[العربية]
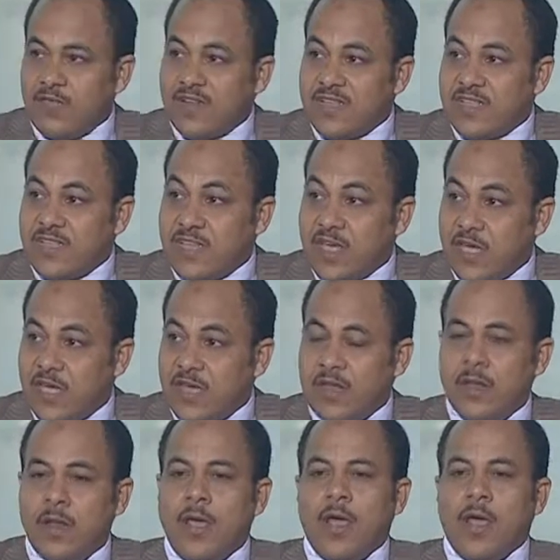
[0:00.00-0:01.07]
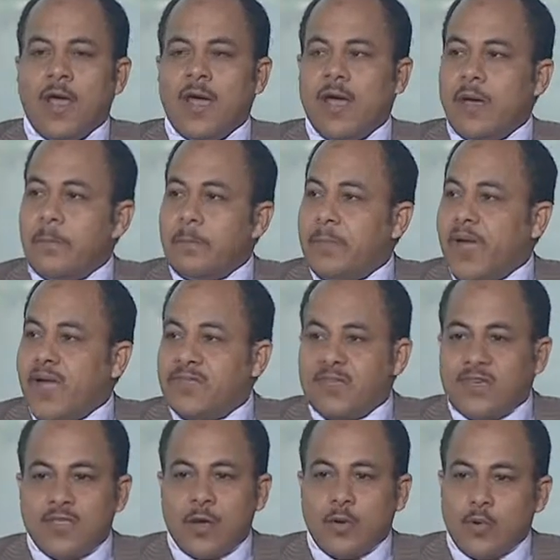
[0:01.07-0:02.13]
في الاتجاهين آه، بعد
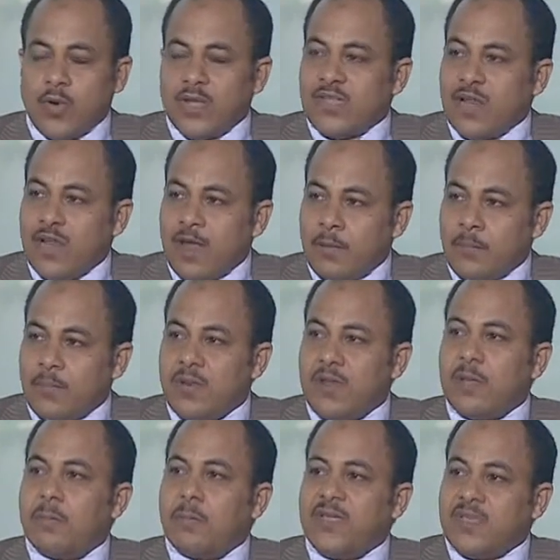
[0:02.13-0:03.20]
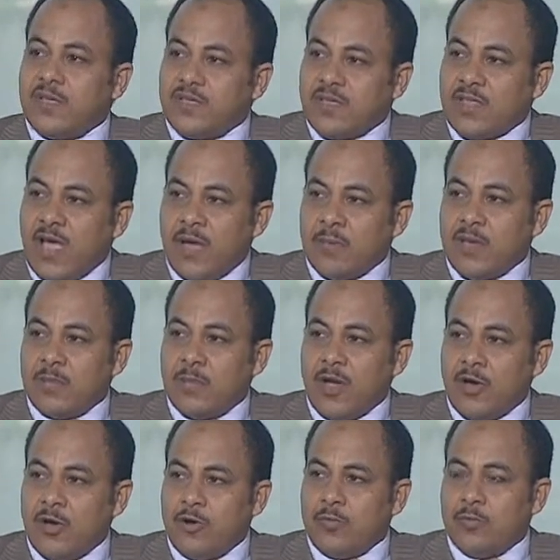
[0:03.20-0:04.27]
كده قوات الامن بدات تتعامل
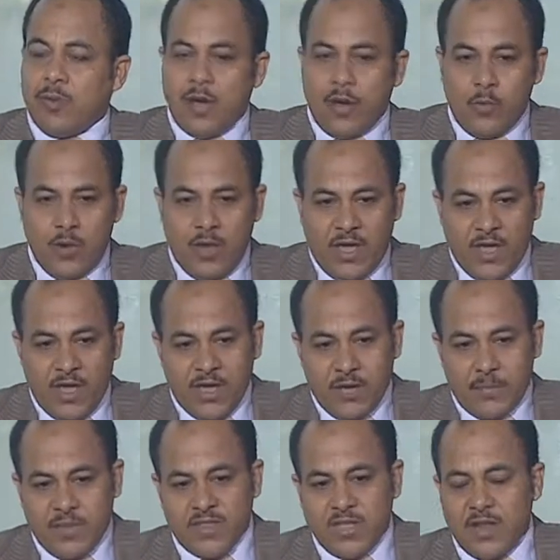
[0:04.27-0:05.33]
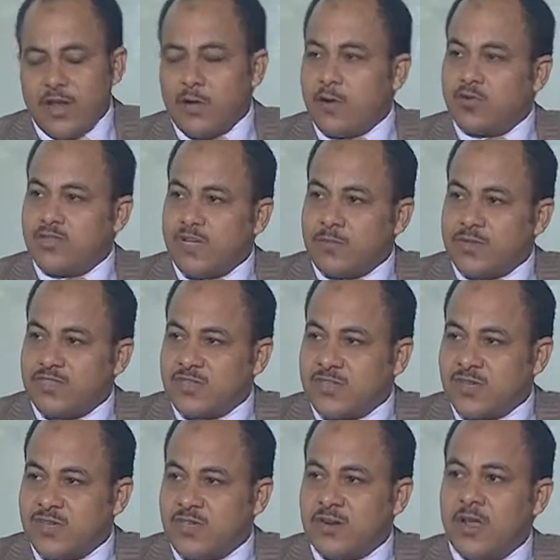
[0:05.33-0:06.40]
معاهم اول حاجه بدا اللواء اسامه
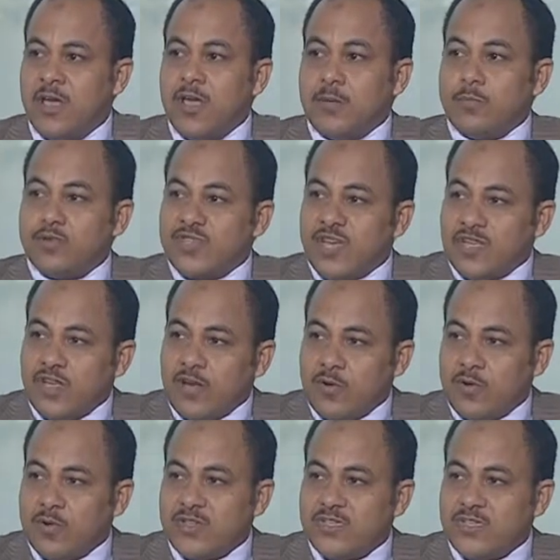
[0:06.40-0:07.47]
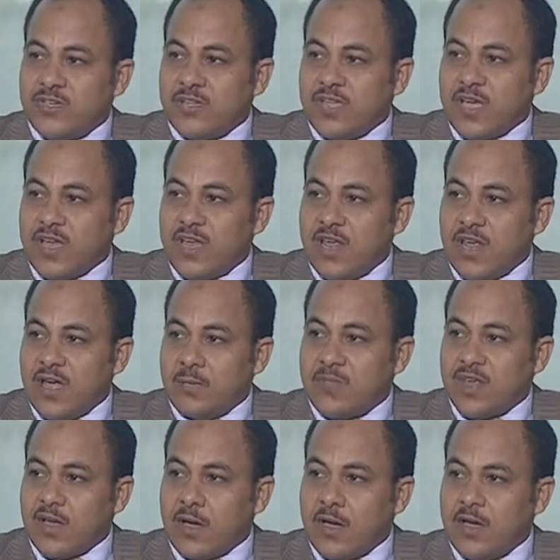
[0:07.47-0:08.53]
الصغير مساعد اول وزير الداخليه
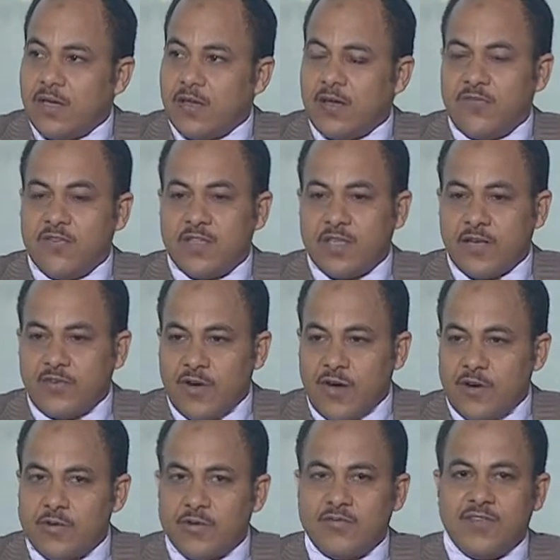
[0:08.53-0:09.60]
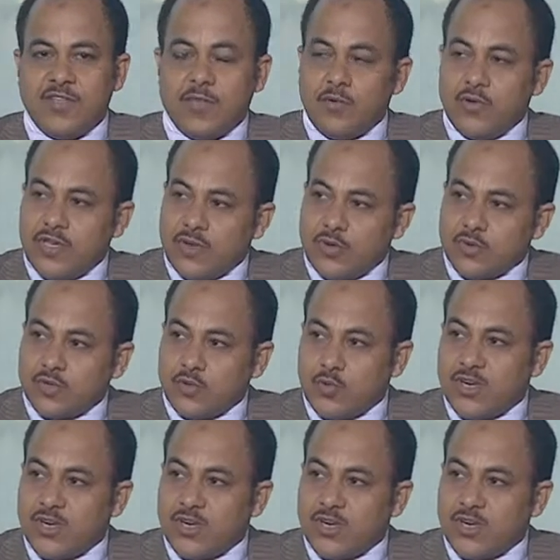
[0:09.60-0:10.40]
لامن القاهره في التفاوض في توجيه النصح